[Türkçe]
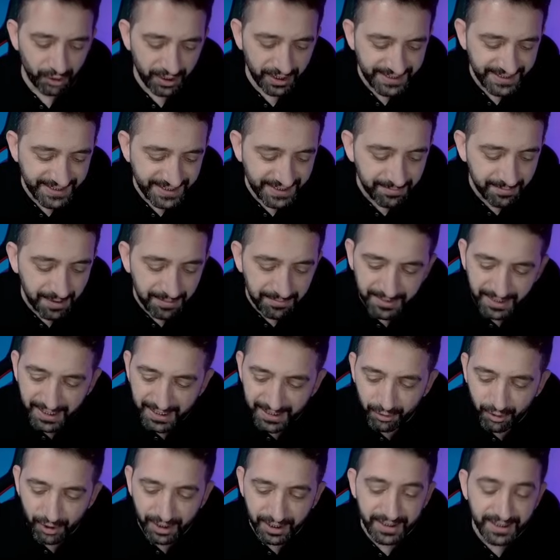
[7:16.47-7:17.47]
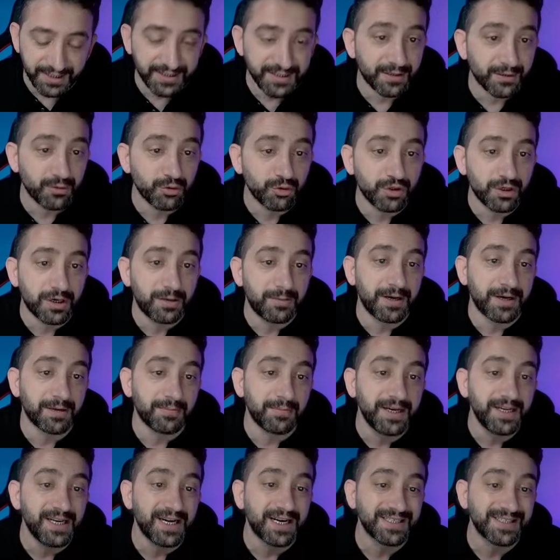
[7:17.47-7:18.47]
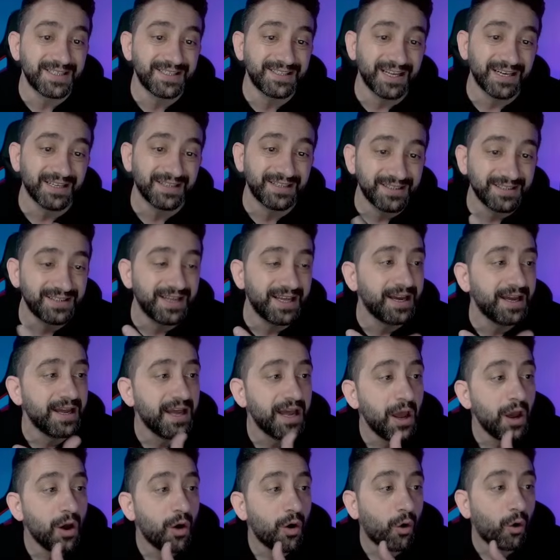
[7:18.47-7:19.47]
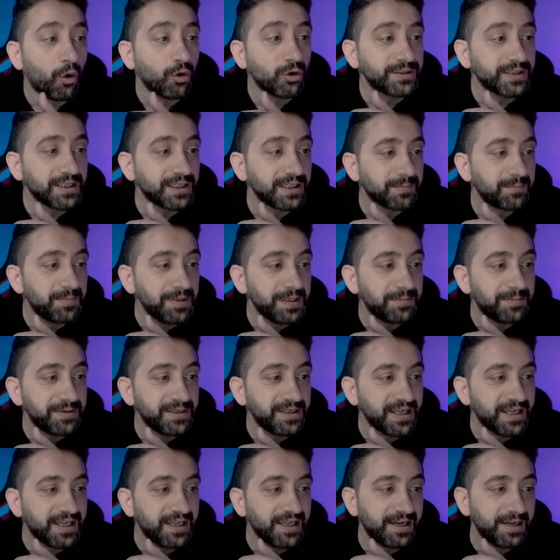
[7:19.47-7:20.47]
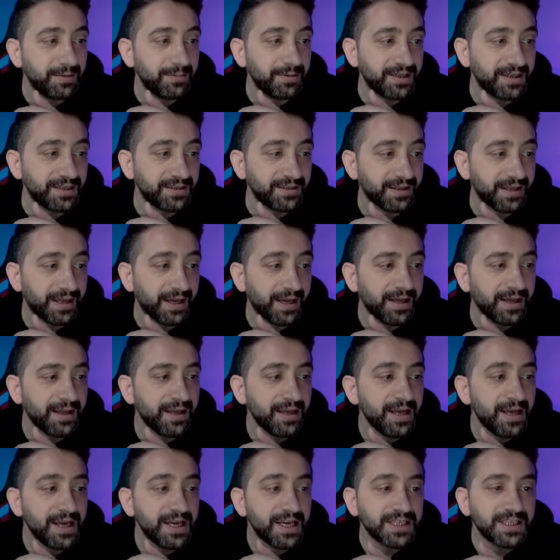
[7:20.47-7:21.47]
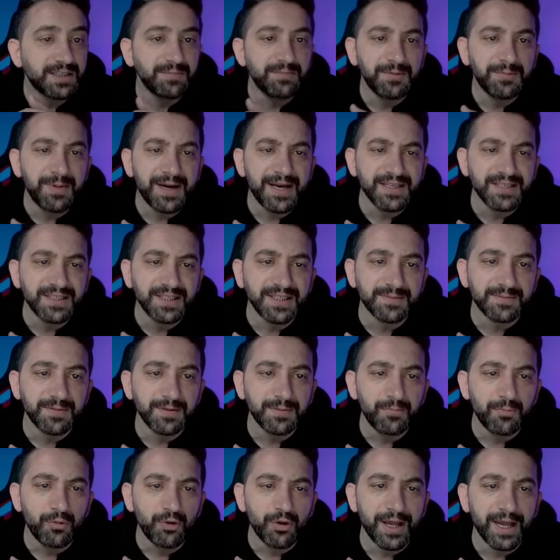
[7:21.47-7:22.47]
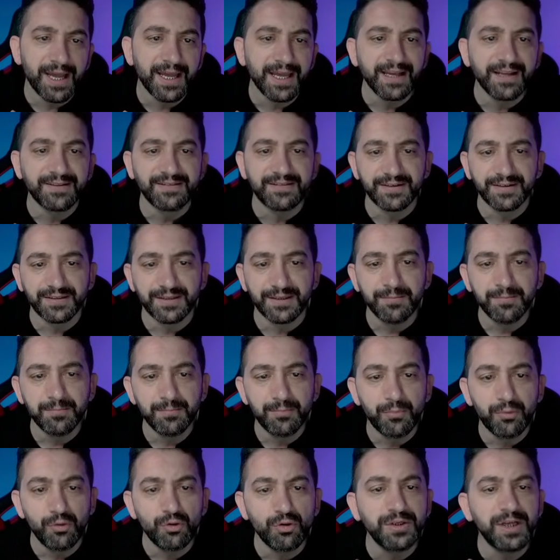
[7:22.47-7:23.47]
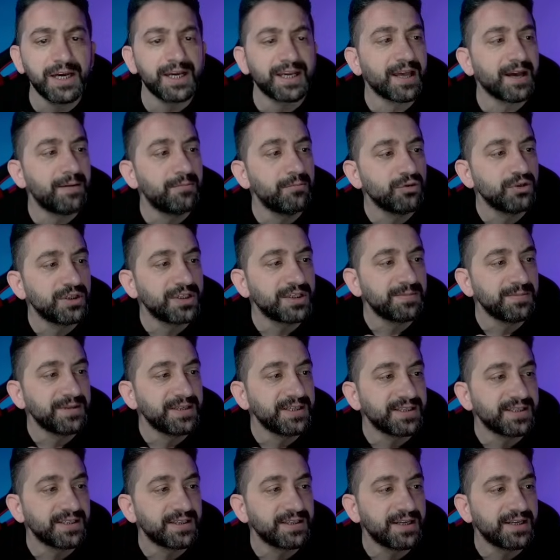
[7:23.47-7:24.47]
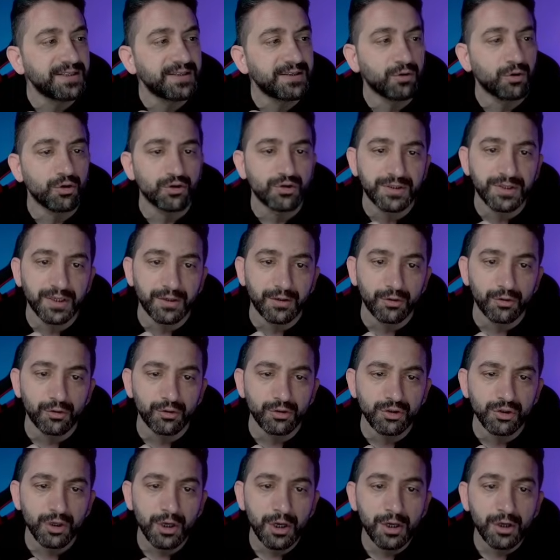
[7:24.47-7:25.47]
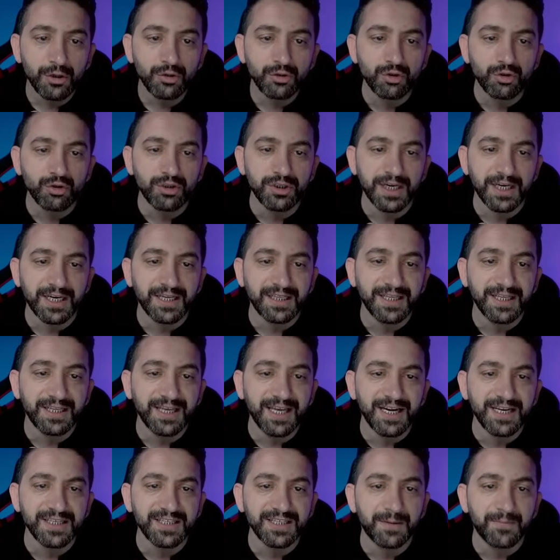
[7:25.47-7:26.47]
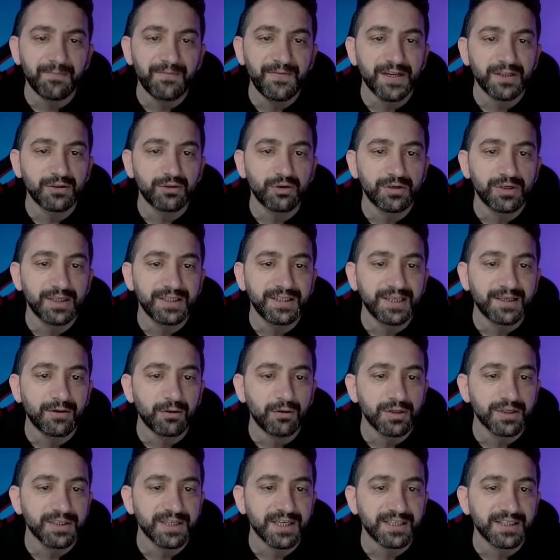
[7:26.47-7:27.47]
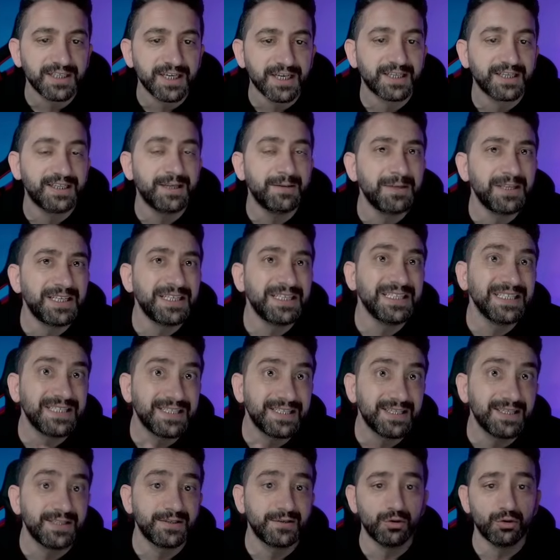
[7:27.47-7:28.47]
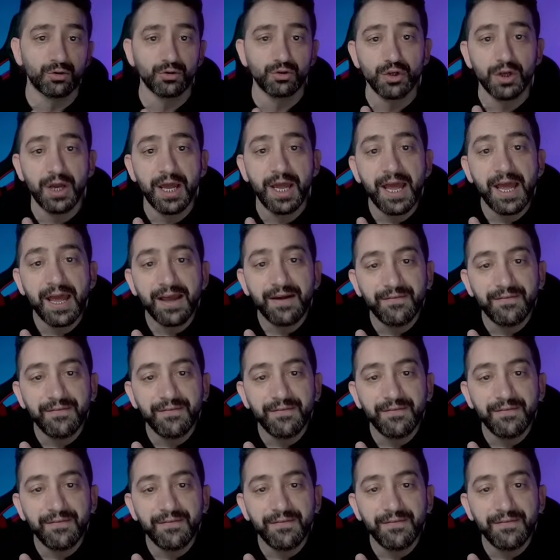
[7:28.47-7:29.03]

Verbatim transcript: Burayı silmem gerekiyor arkadaşlar kusura bakmayın aksi takdirde ortalık birbirine girebilir diye. Şimdi ben cismi buraya getirdim. Buradayken bu cismin hızını nasıl gösteriyoruz? Şu şekilde yarıçap vektörüne dik olacak şekilde bir hız çiziyoruz.